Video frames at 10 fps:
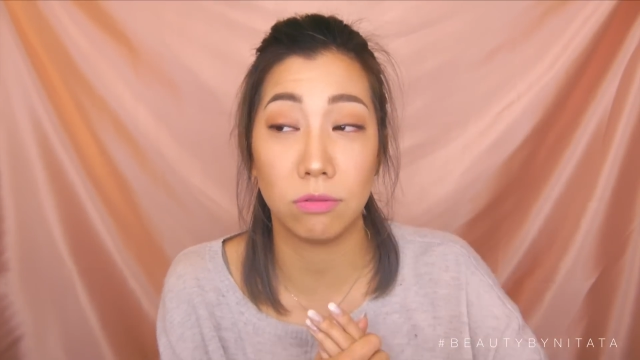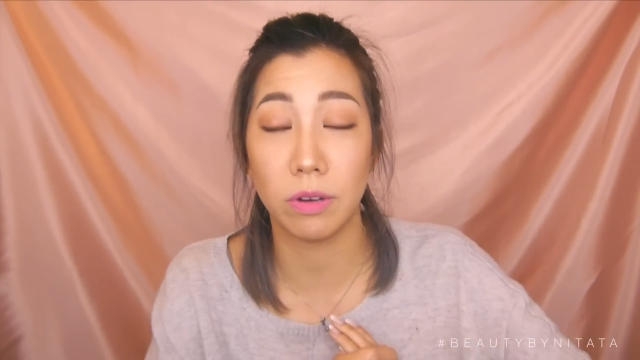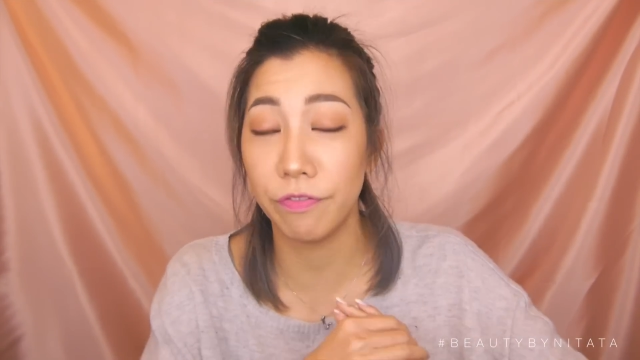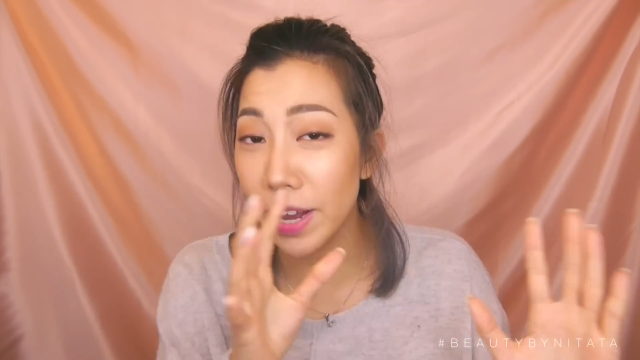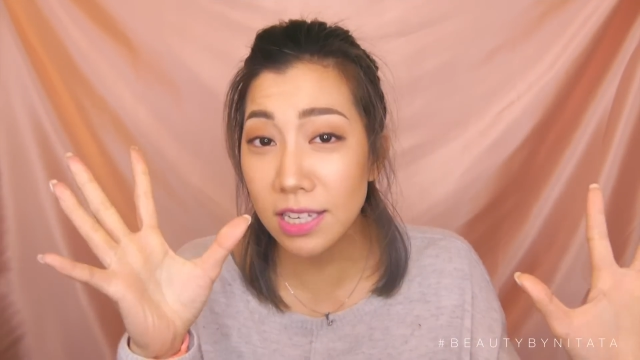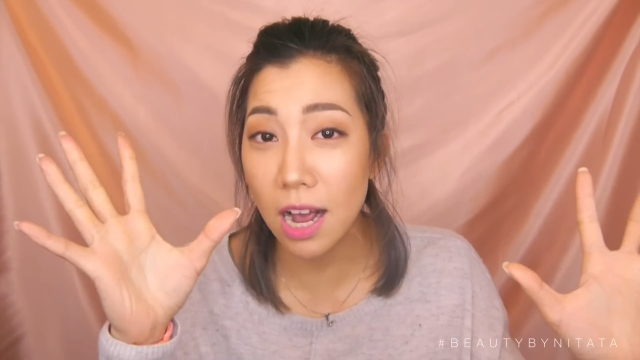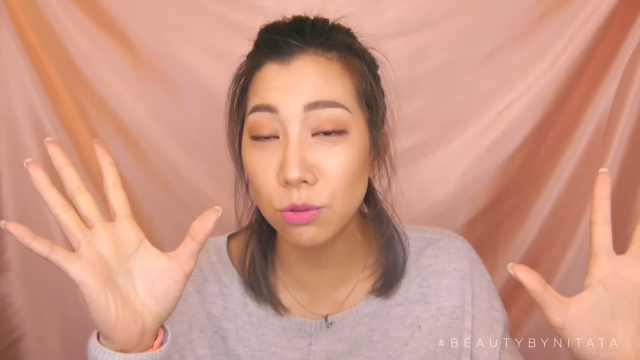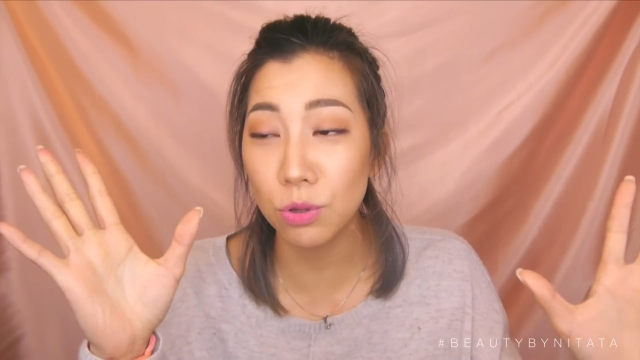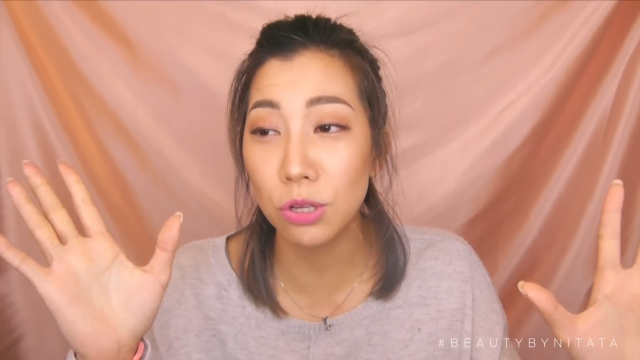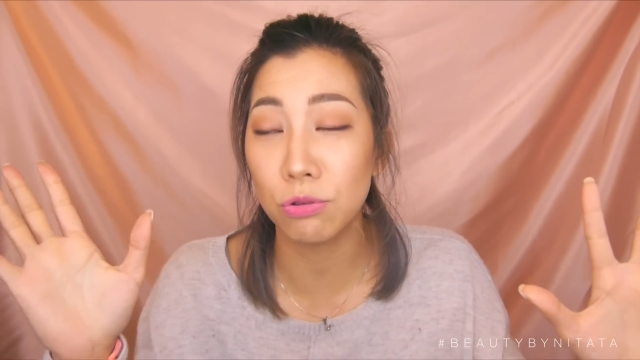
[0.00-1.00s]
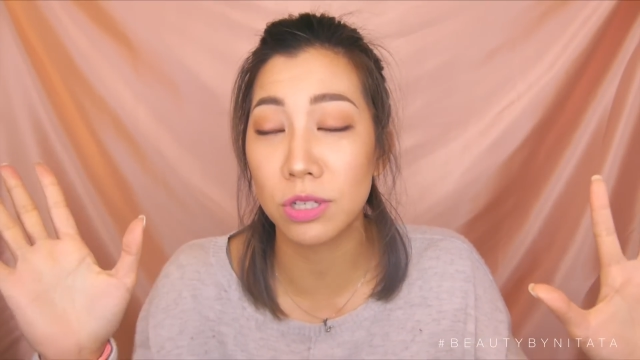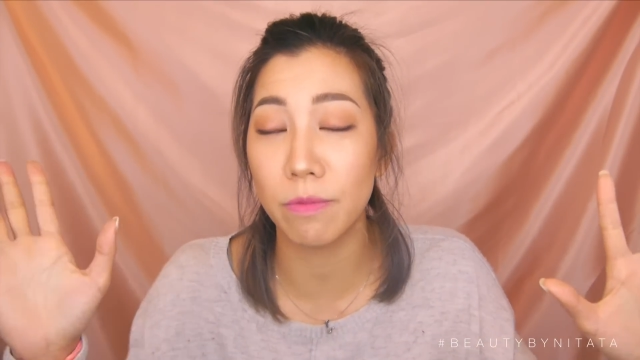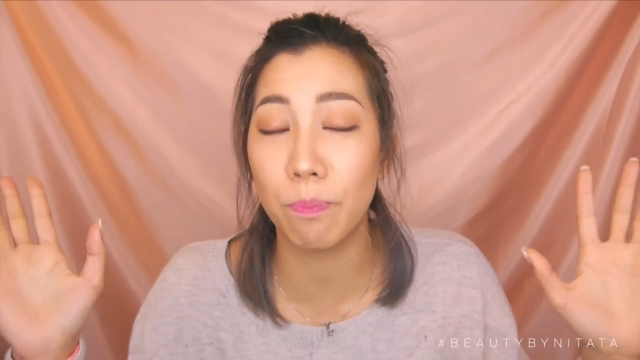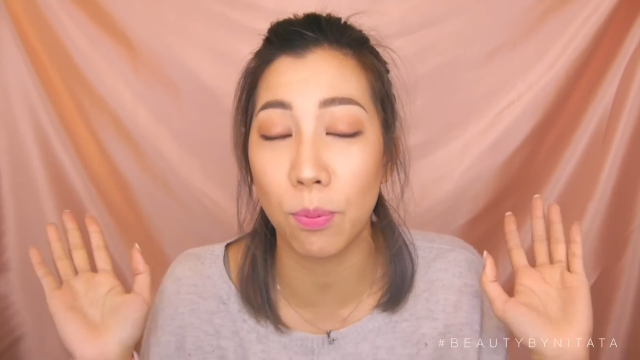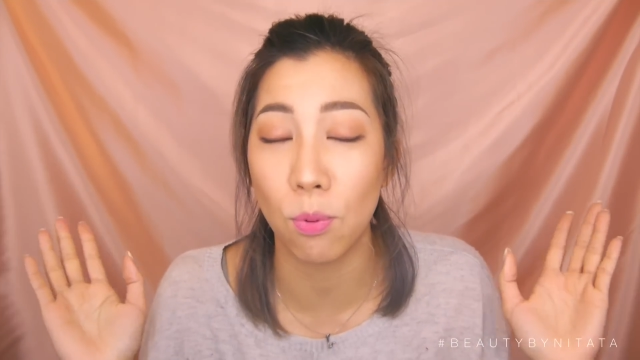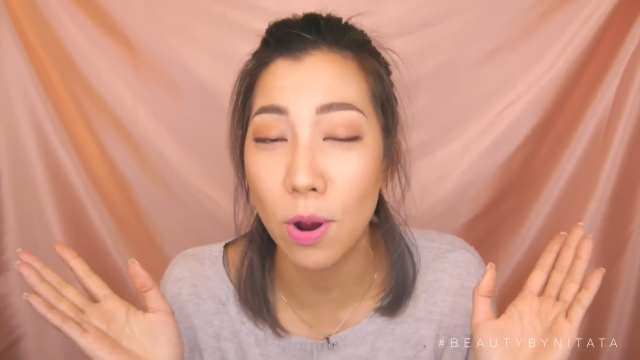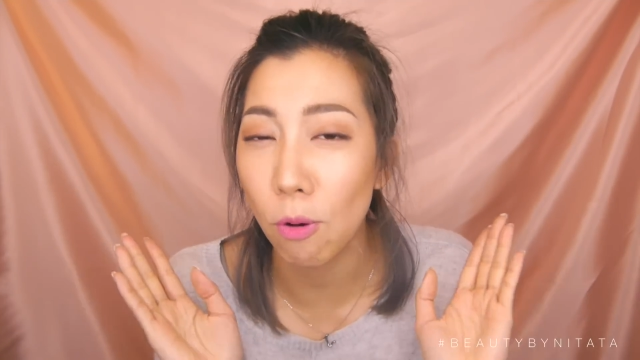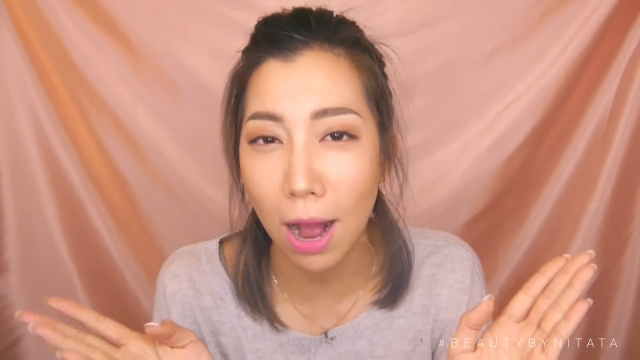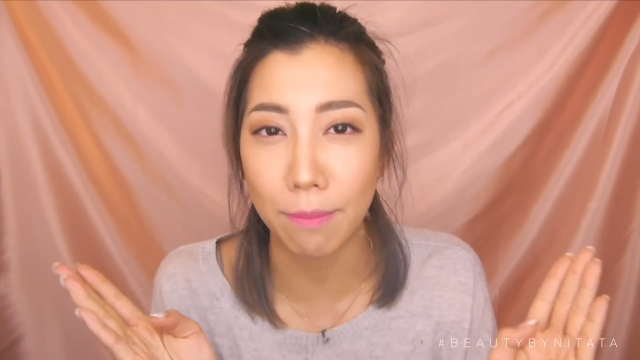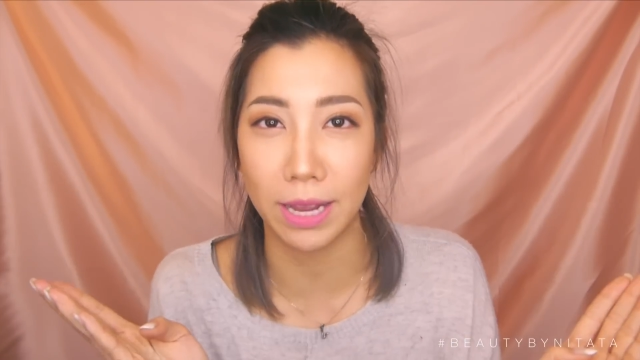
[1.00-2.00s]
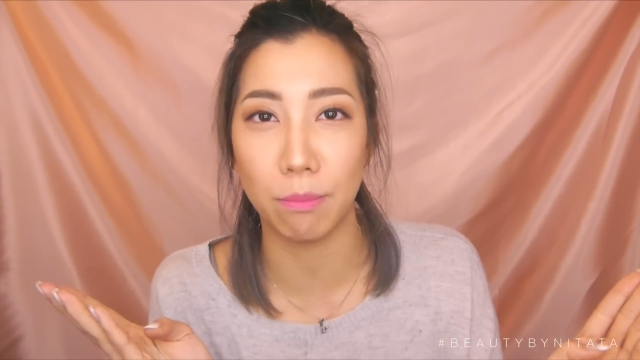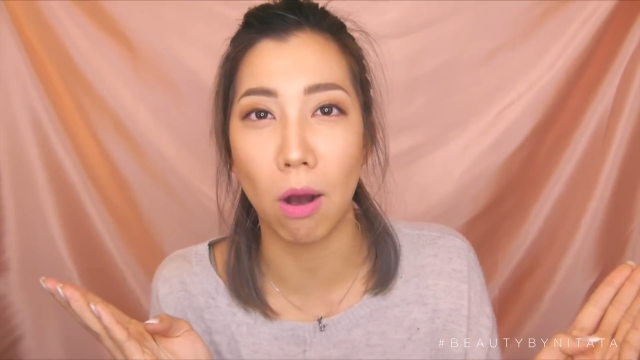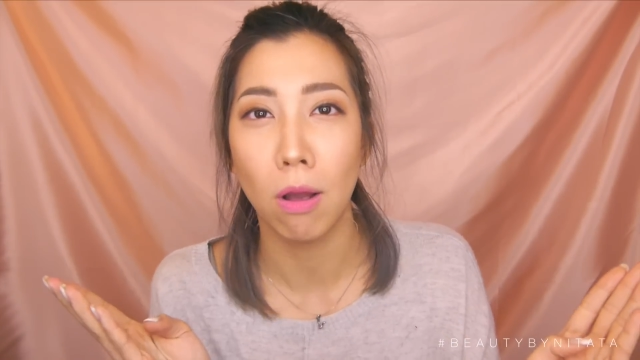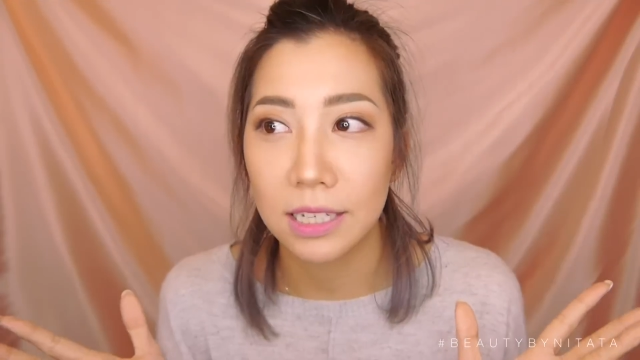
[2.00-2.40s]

因为非常多的女生不会画眉毛，